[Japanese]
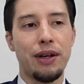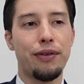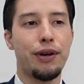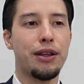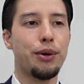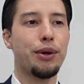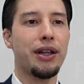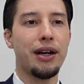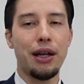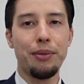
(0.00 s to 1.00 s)
触れてお
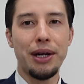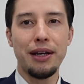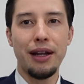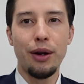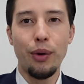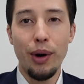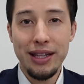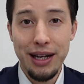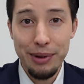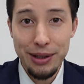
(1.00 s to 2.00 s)
かなければいけないのは、
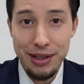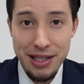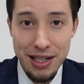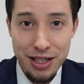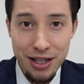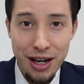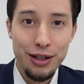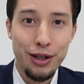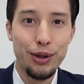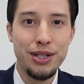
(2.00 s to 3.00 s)
渡辺裕太選手、
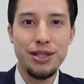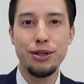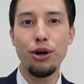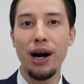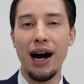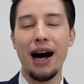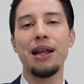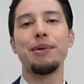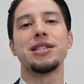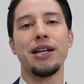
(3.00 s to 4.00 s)
今日出場があ
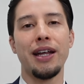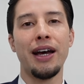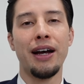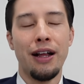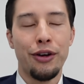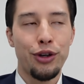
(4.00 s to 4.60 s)
りましたね。